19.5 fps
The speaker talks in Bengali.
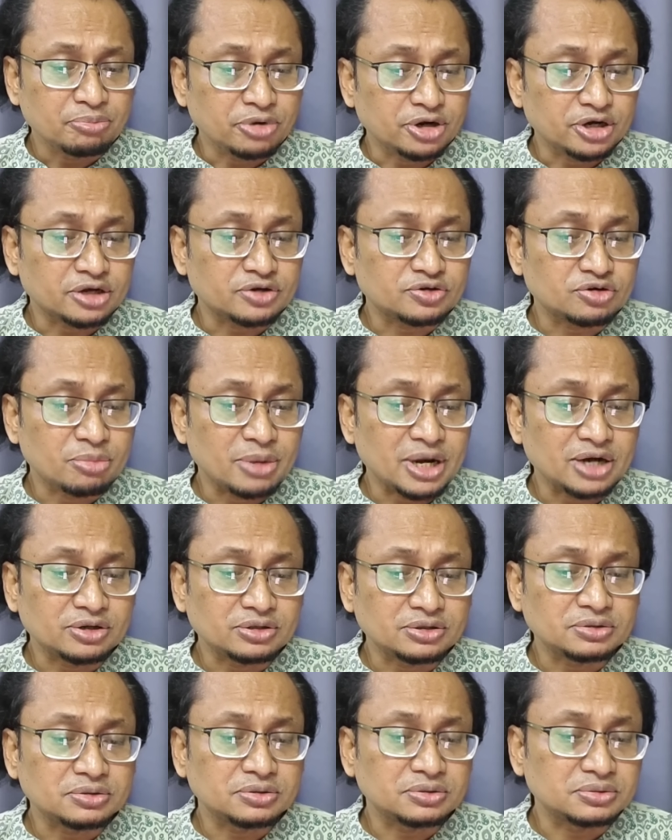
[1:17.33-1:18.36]
পরে
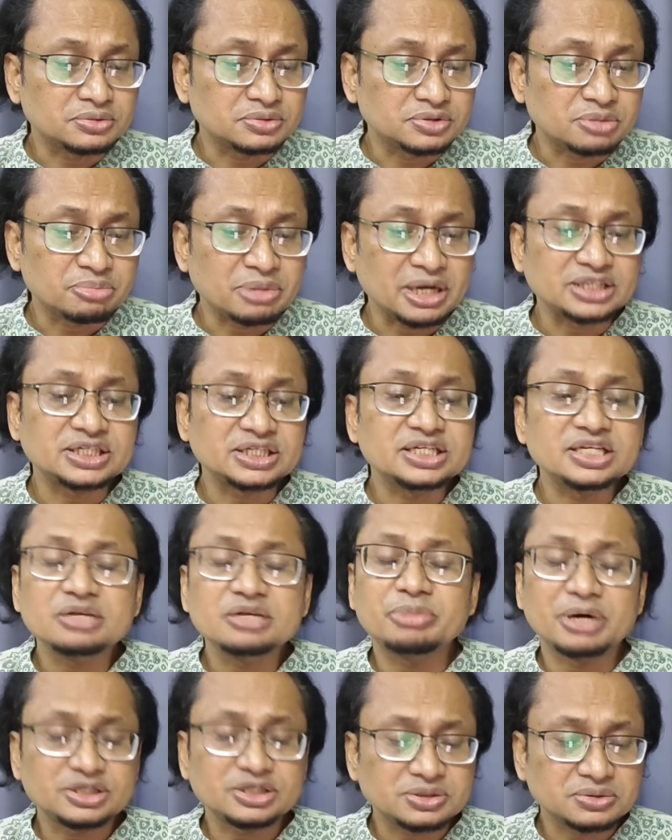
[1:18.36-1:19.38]
ক্রমাগত দুটি বাজে
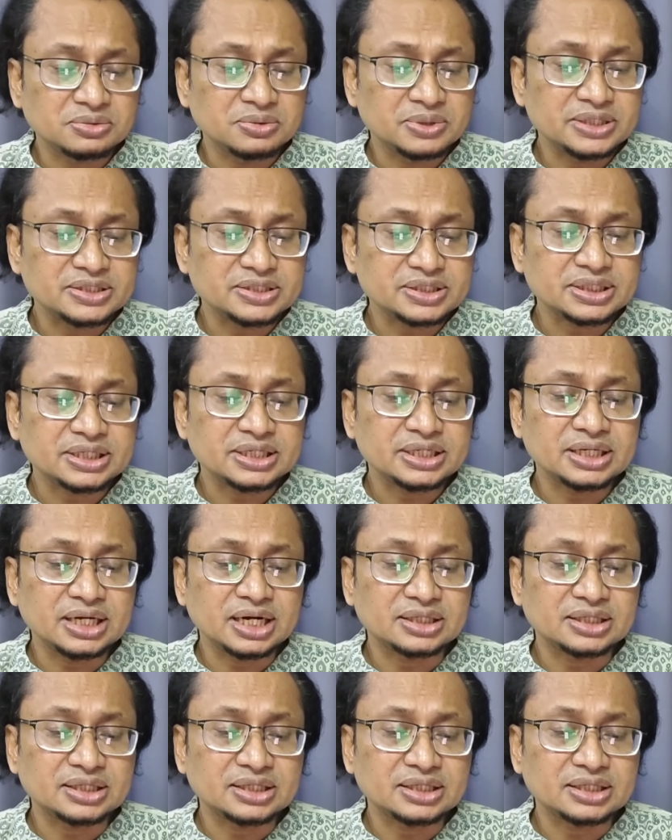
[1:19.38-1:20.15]
নির্বাচন হয়েছে